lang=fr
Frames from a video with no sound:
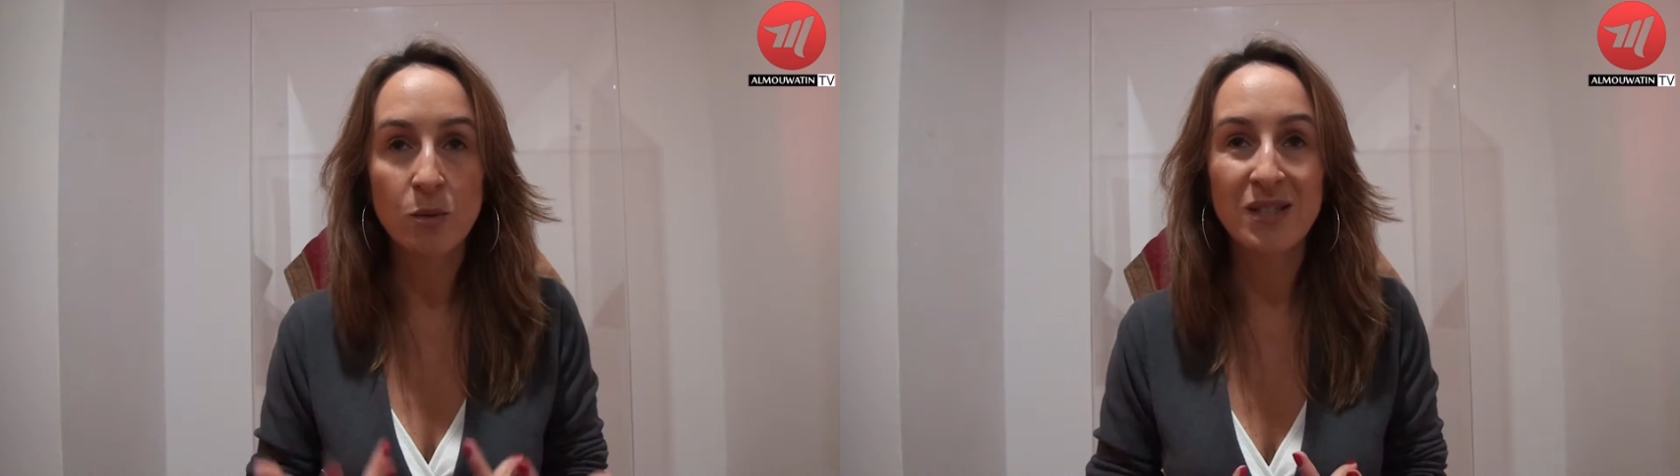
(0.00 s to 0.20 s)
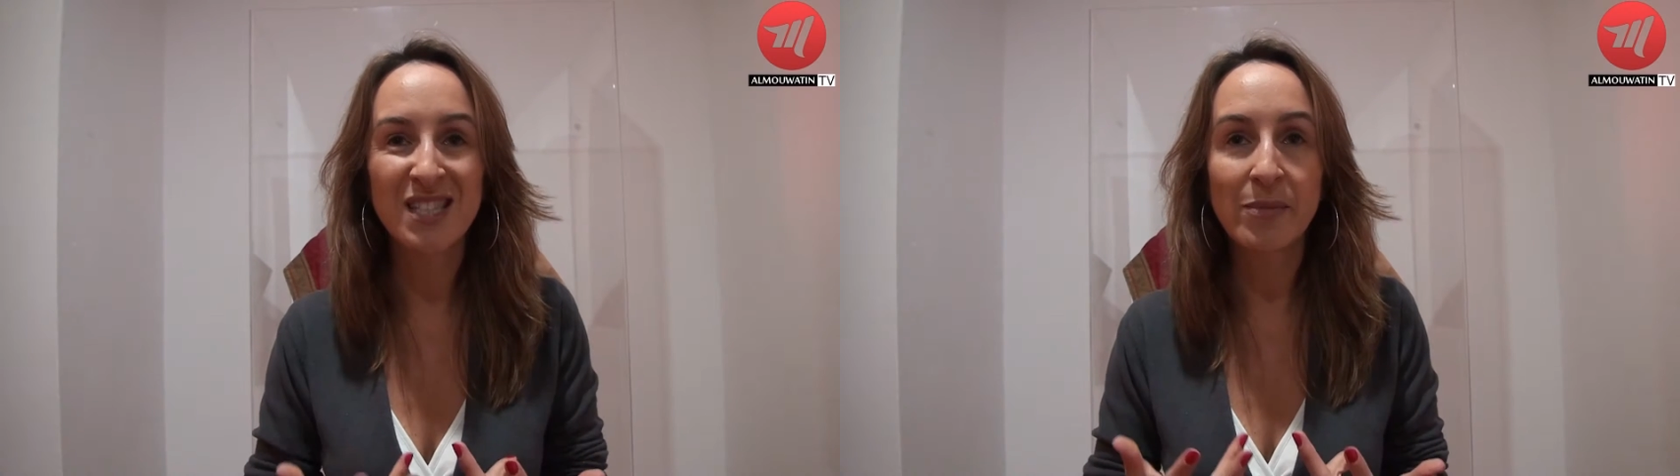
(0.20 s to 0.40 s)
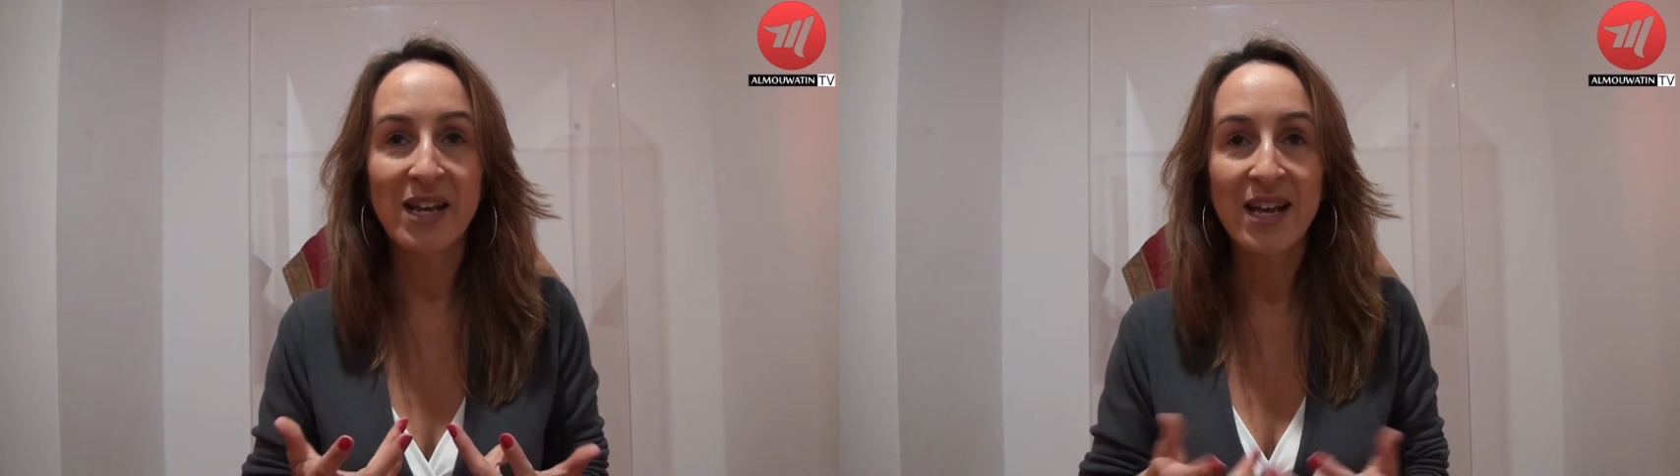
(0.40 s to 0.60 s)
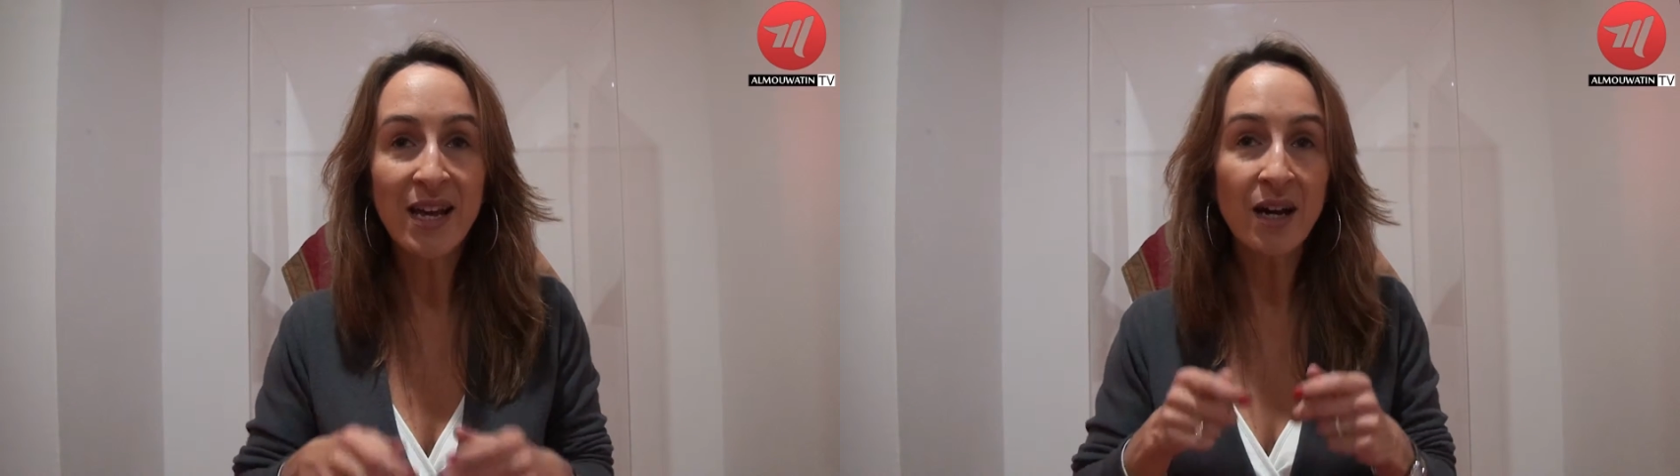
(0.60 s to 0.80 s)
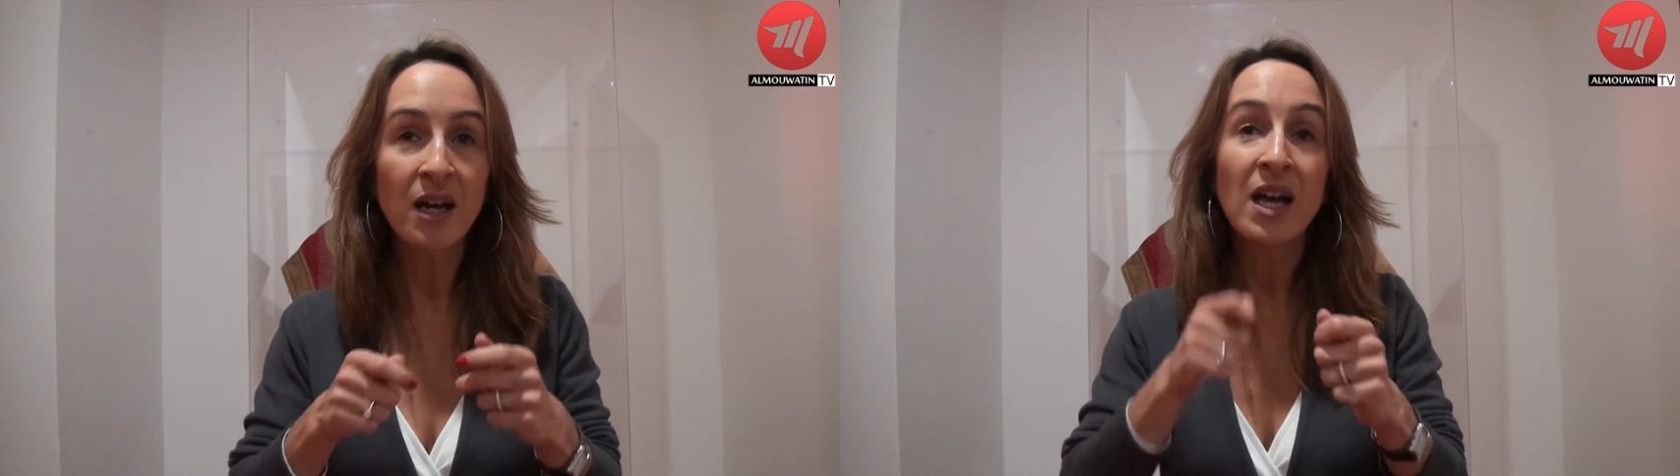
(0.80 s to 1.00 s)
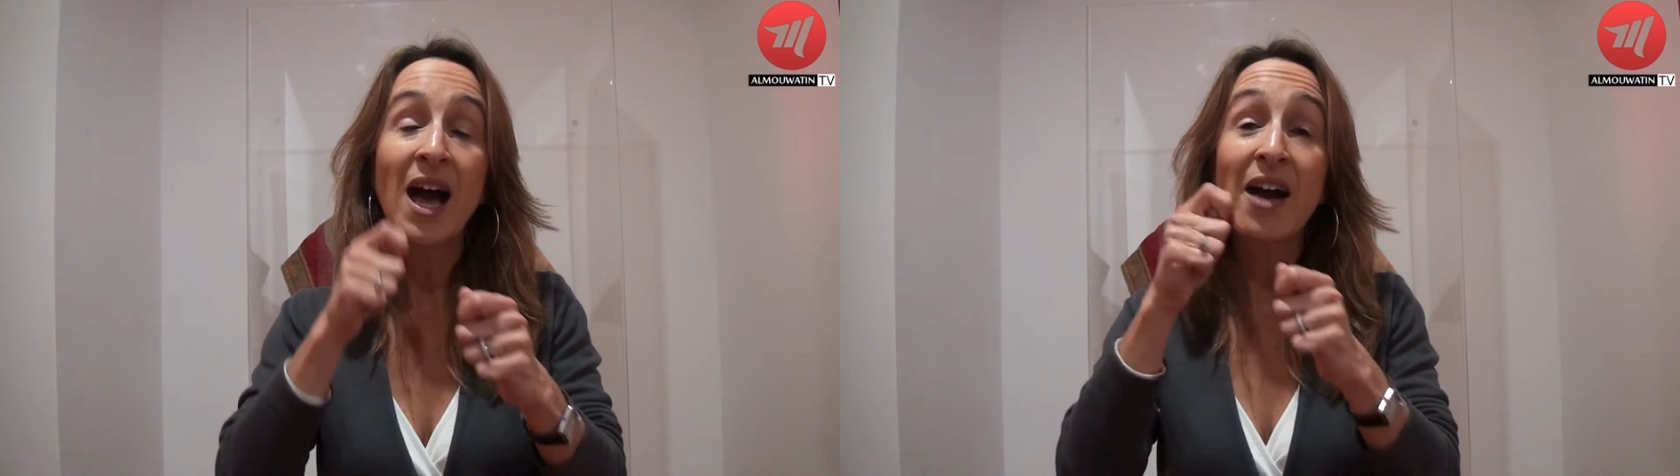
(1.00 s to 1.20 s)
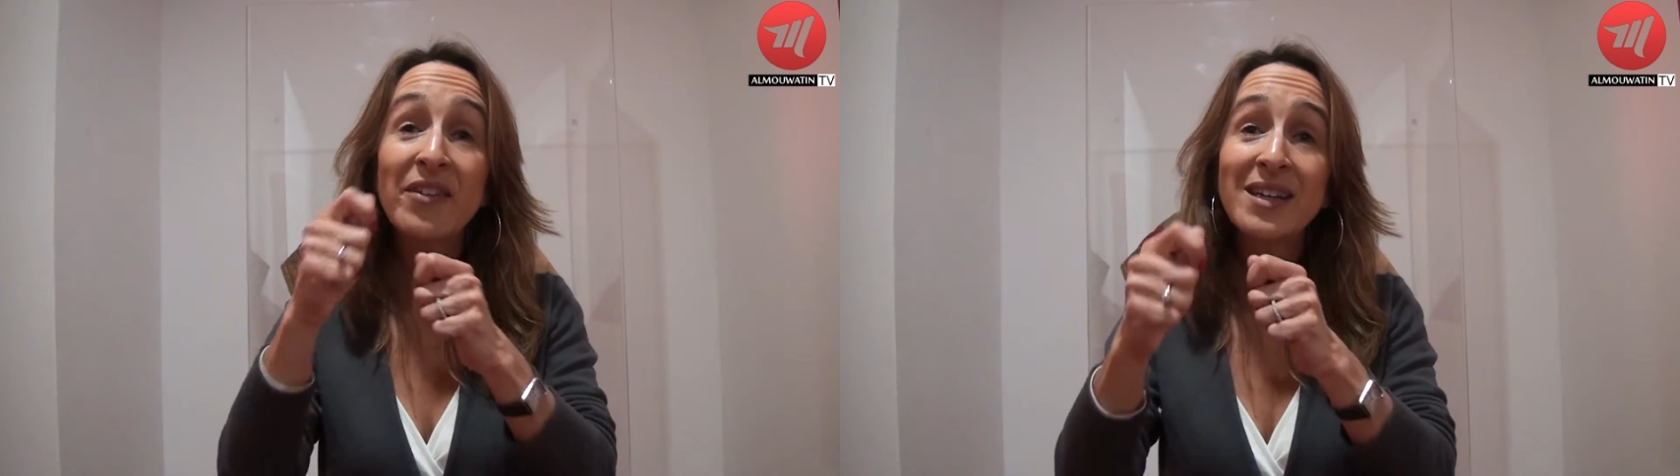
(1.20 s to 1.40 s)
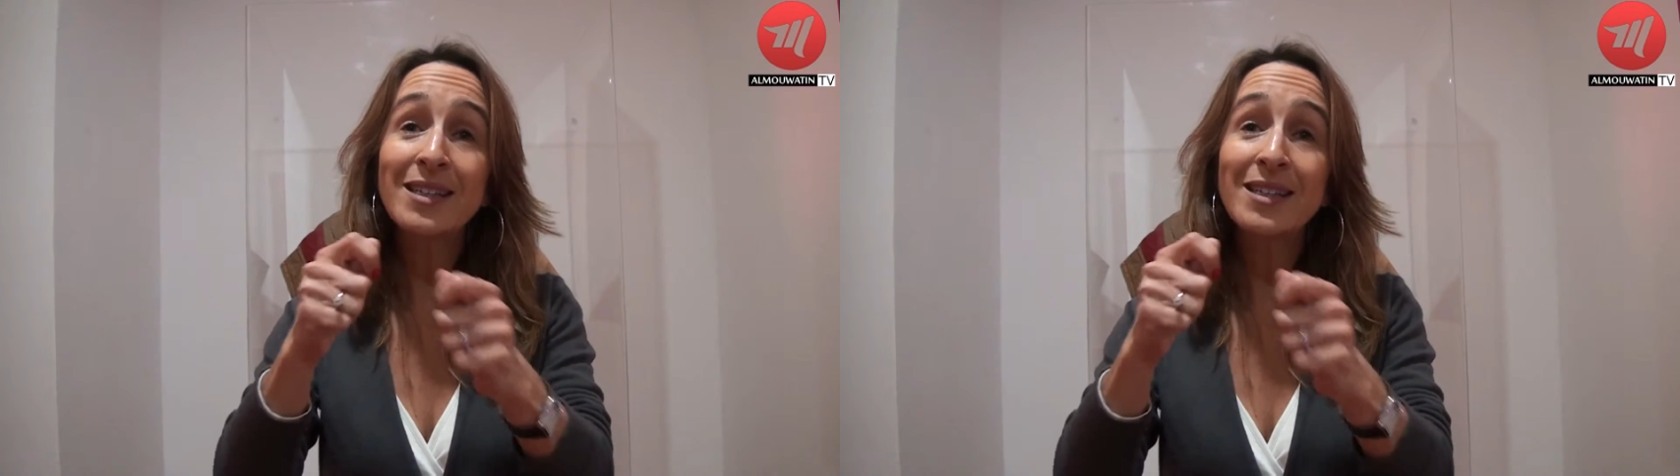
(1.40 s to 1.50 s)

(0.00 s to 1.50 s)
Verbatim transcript: similaires, avec